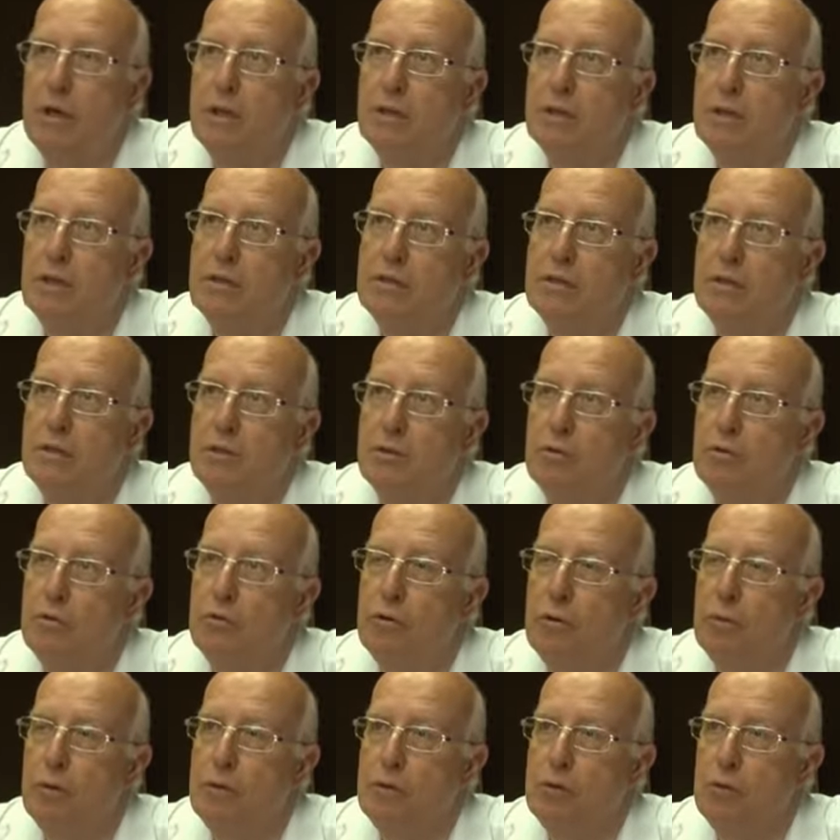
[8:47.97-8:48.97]
être un centre de
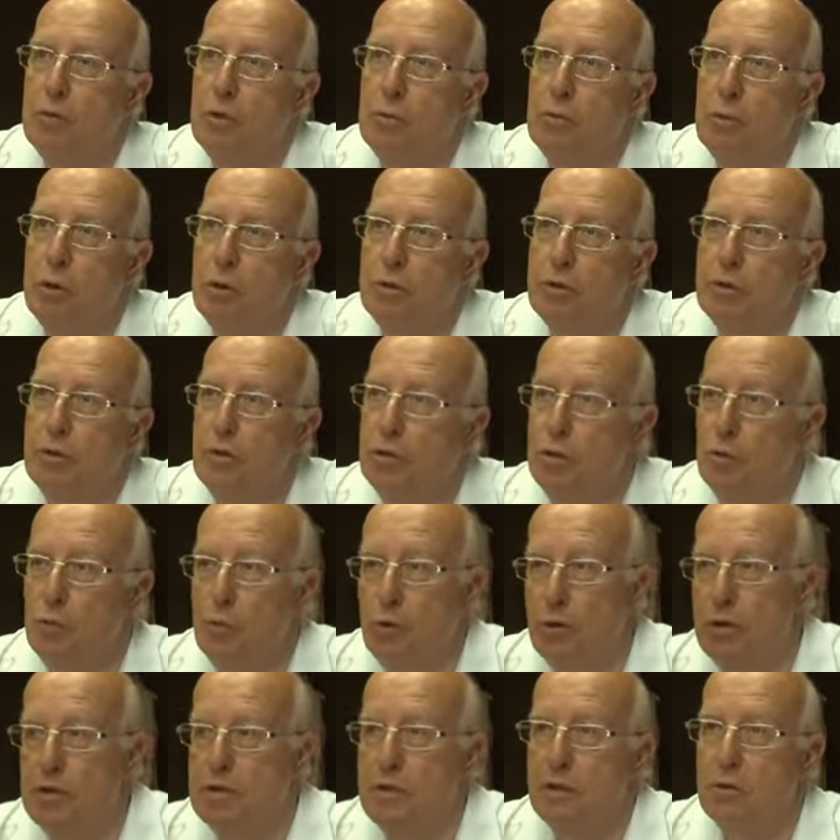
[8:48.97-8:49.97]
formation important
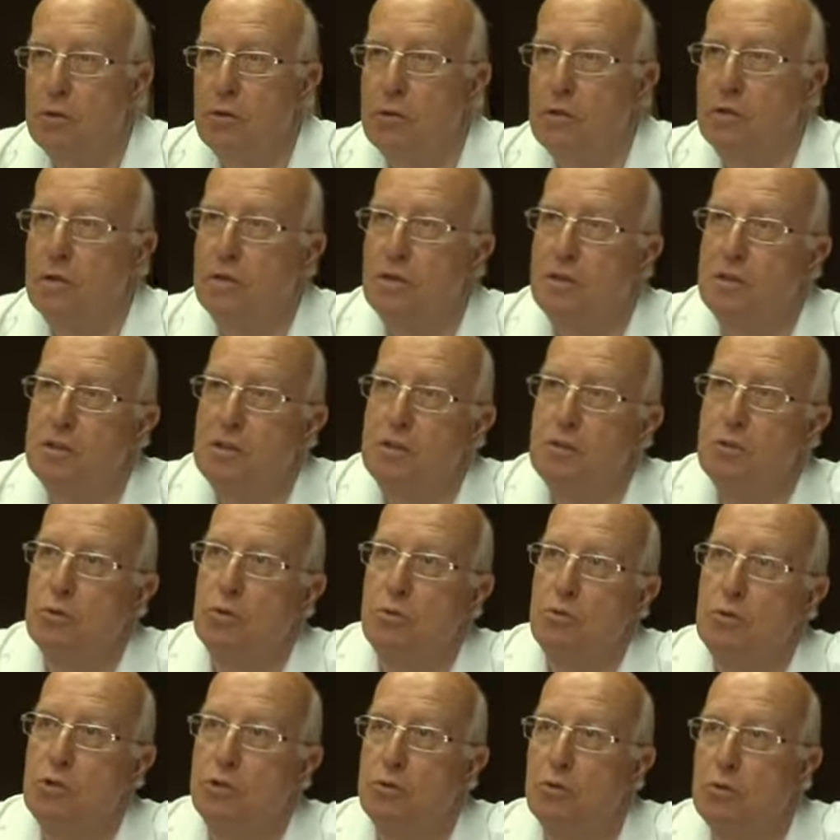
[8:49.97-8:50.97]
depuis les ateliers d'initiation
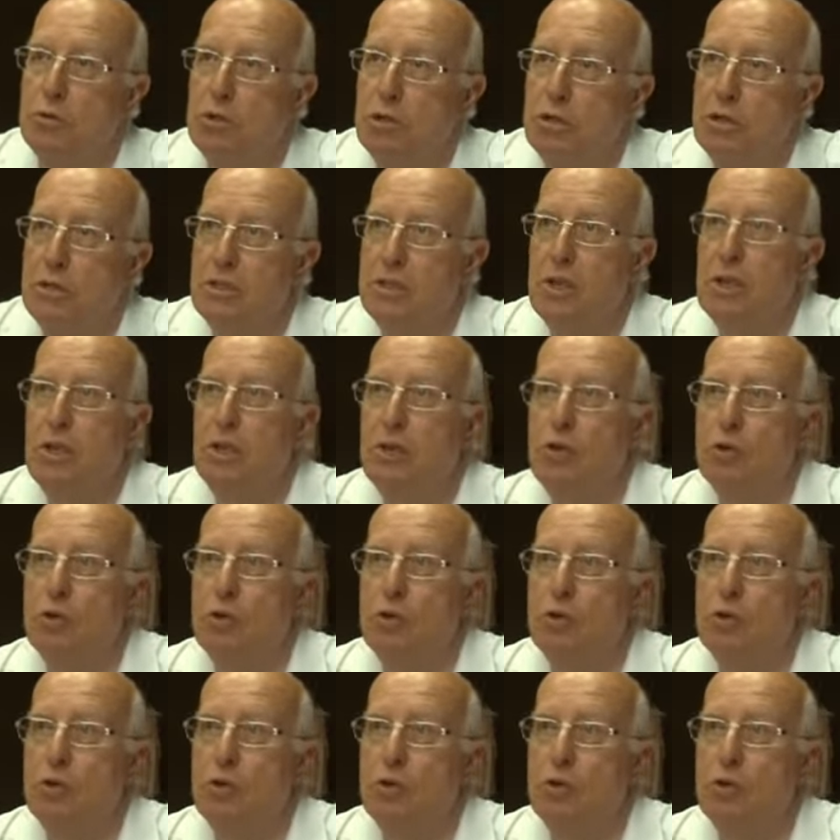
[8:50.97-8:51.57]
à la musique de jazz